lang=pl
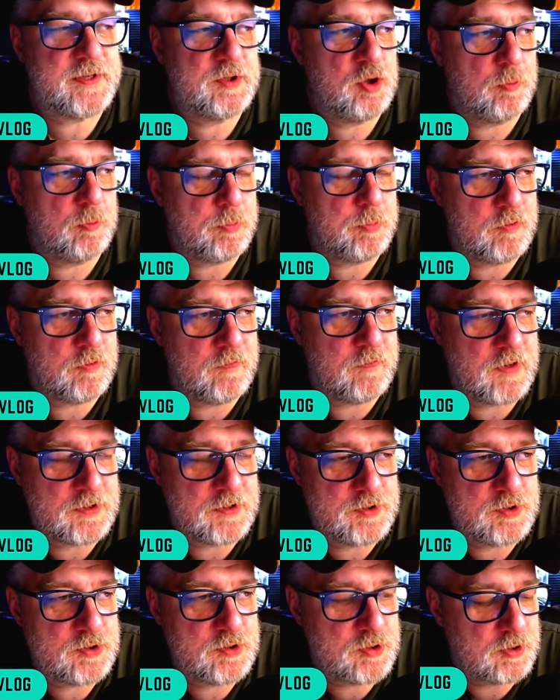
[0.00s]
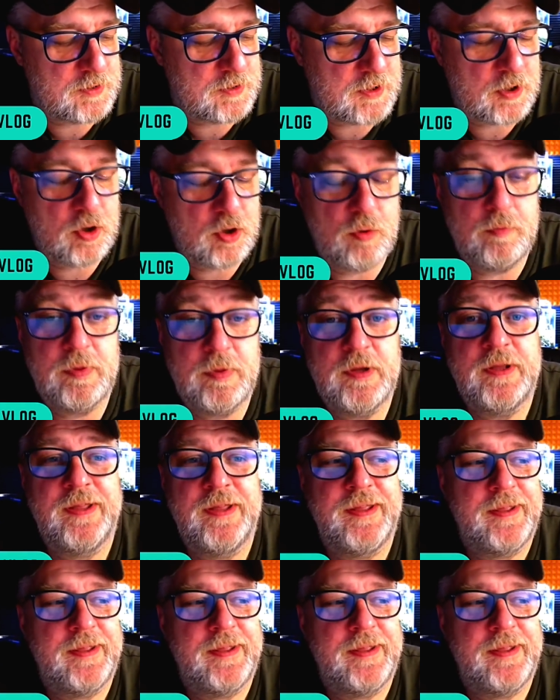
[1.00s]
doprowadzić do tego, by